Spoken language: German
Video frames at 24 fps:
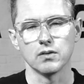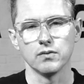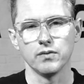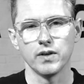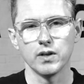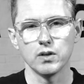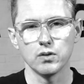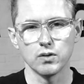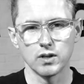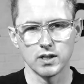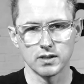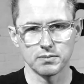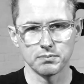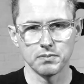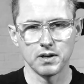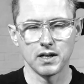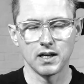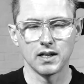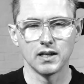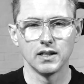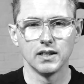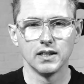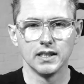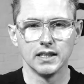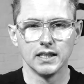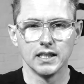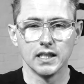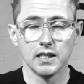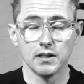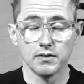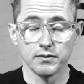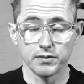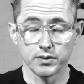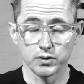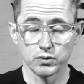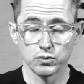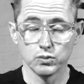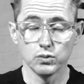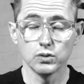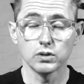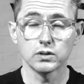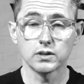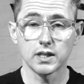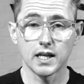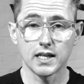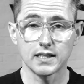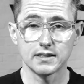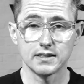Und wenn du das mal
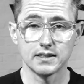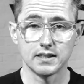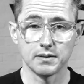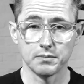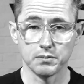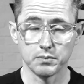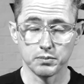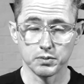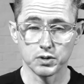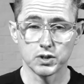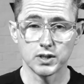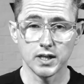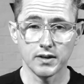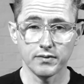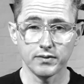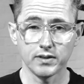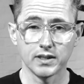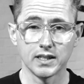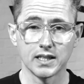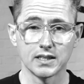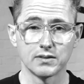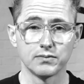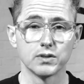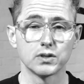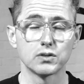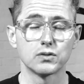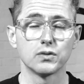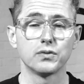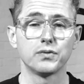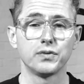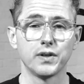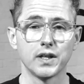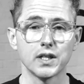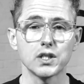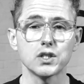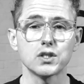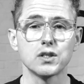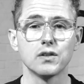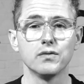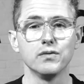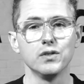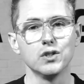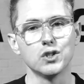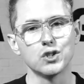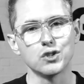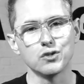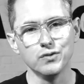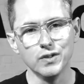versucht hast, dich damit beschäftigt hast, wirst du feststellen,
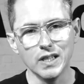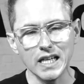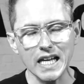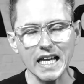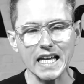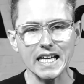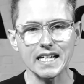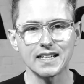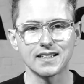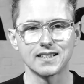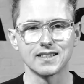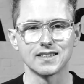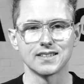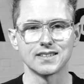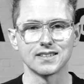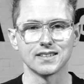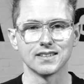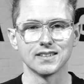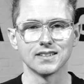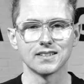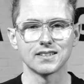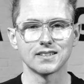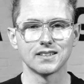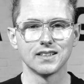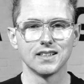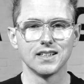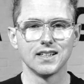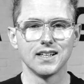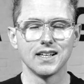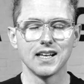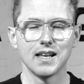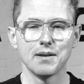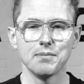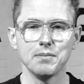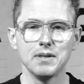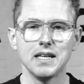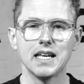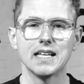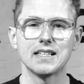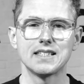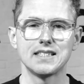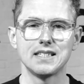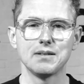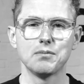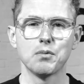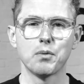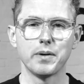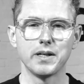wie schwierig das ist, im
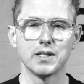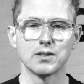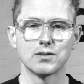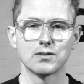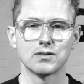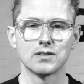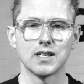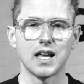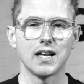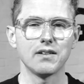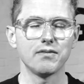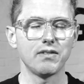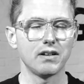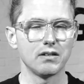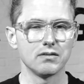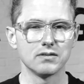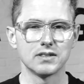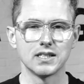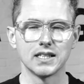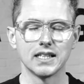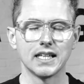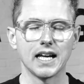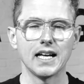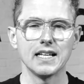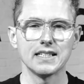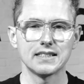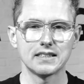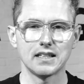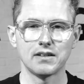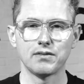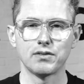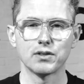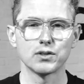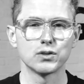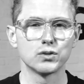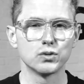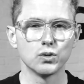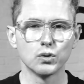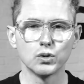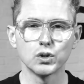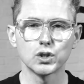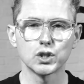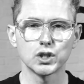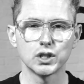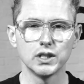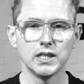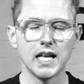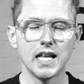jetzigen Moment zu sein, weil unser Geist einfach so
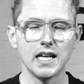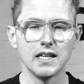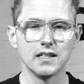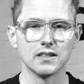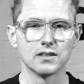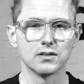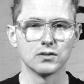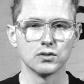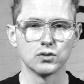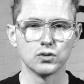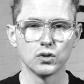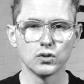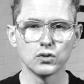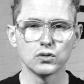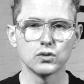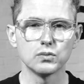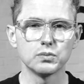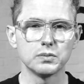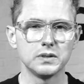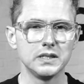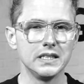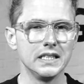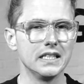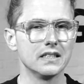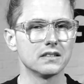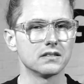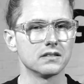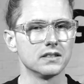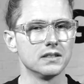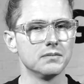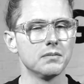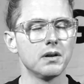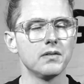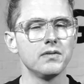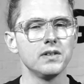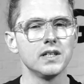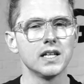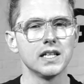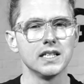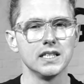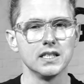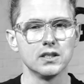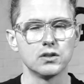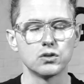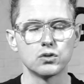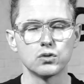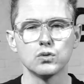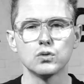schnell ist und so subtil ist und immer wieder in
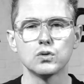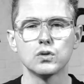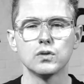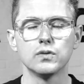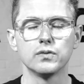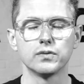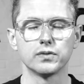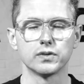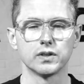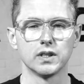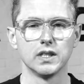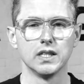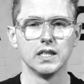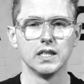die Zukunft